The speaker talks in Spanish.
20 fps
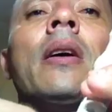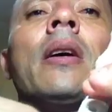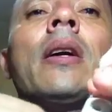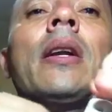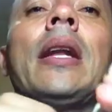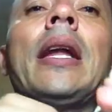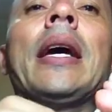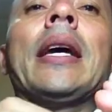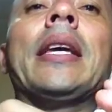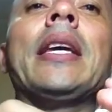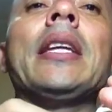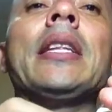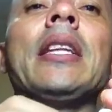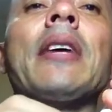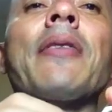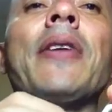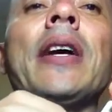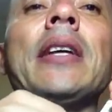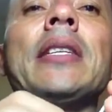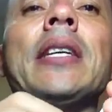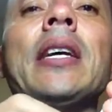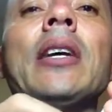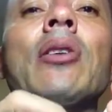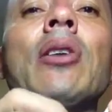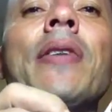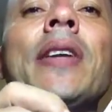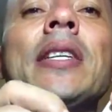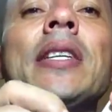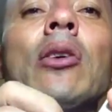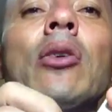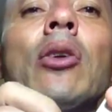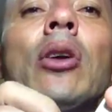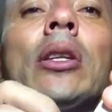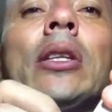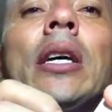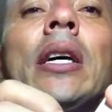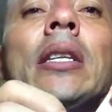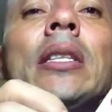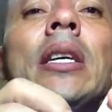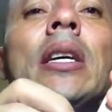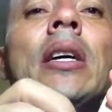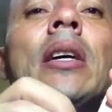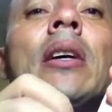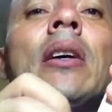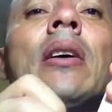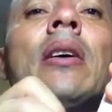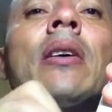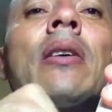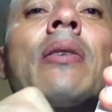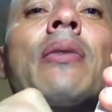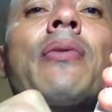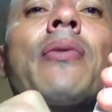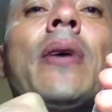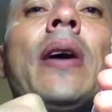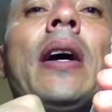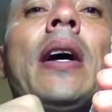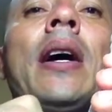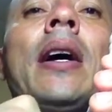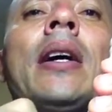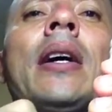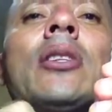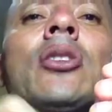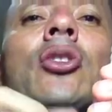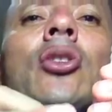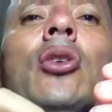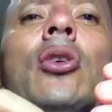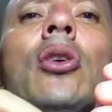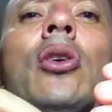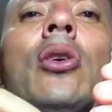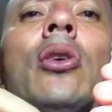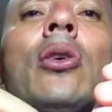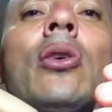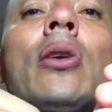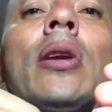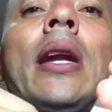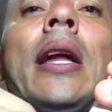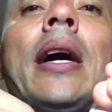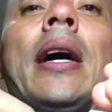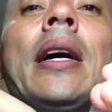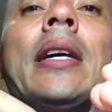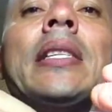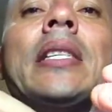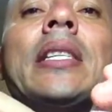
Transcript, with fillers: La quinta frase, una frase corta es fa, sol,